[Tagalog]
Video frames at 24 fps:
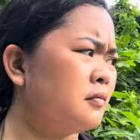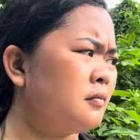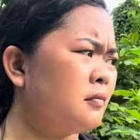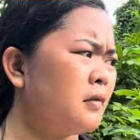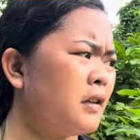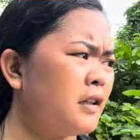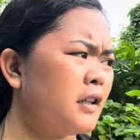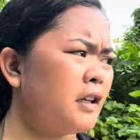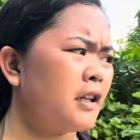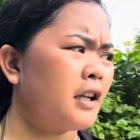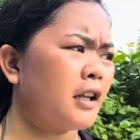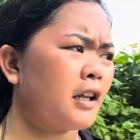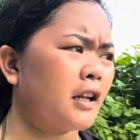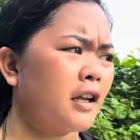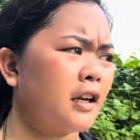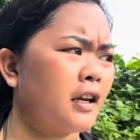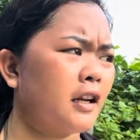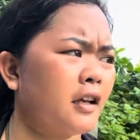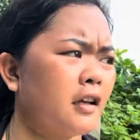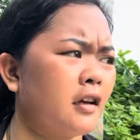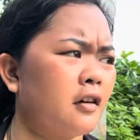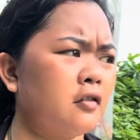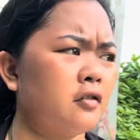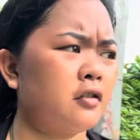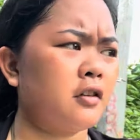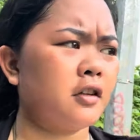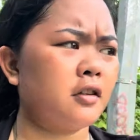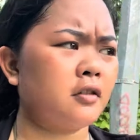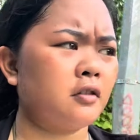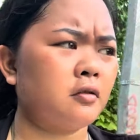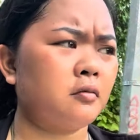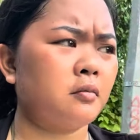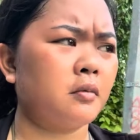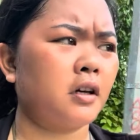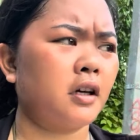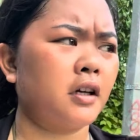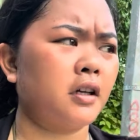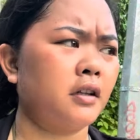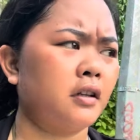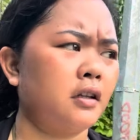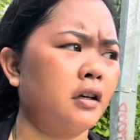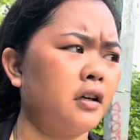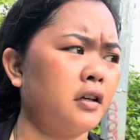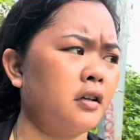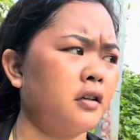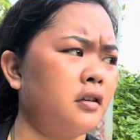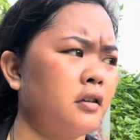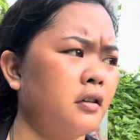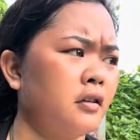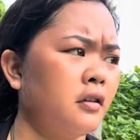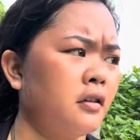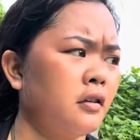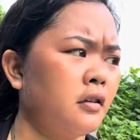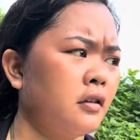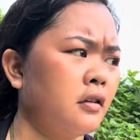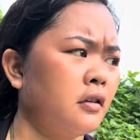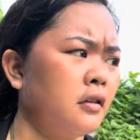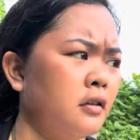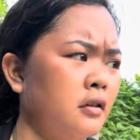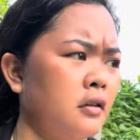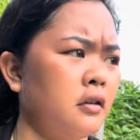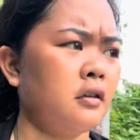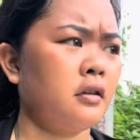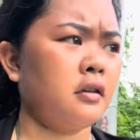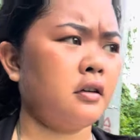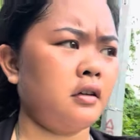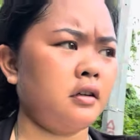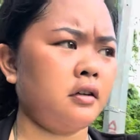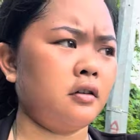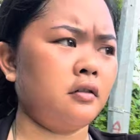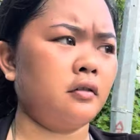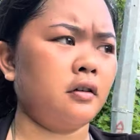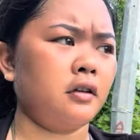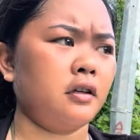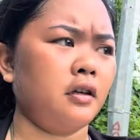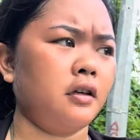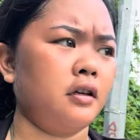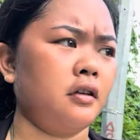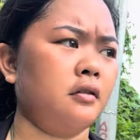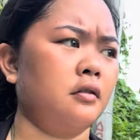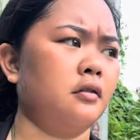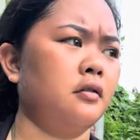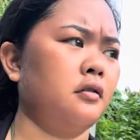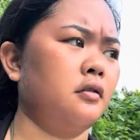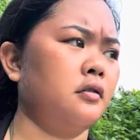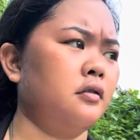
Nandiririnig ako dito mga inday. Ano kaya ito?